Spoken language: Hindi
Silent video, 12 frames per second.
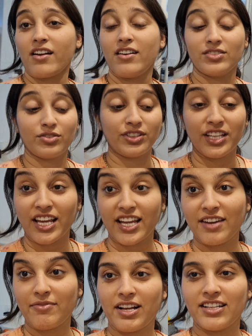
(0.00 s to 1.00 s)
इसको देख
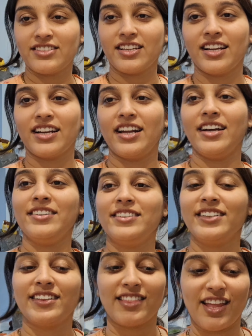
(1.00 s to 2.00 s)
के बड़ा अच्छा लग रहा
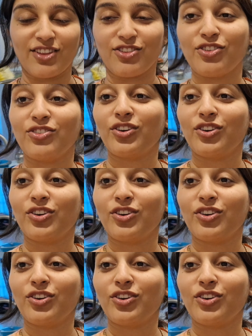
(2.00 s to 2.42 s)
है देखती हूँ